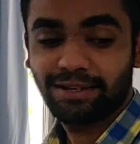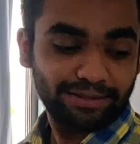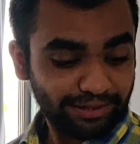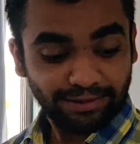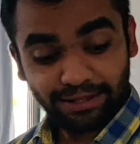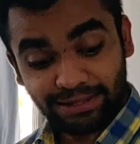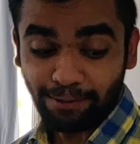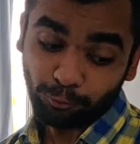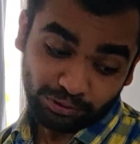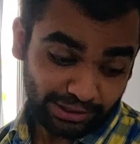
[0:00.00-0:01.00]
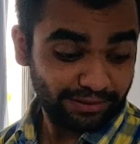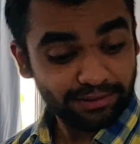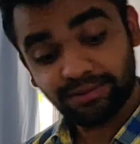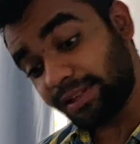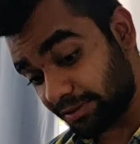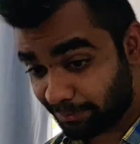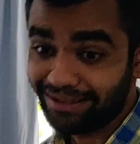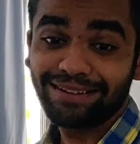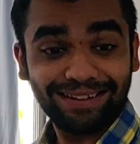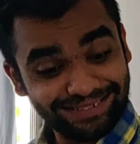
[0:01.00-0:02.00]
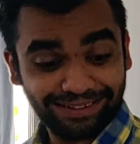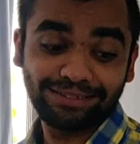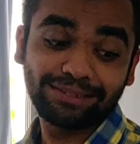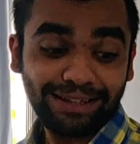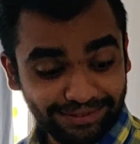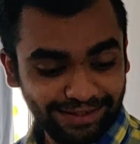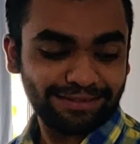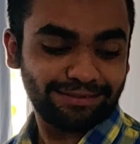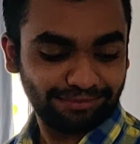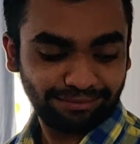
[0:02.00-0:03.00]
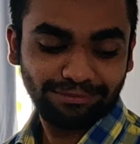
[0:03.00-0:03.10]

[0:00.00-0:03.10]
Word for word: तो फिर ये सर सर आपको सर सर सस्पेंड कर सकते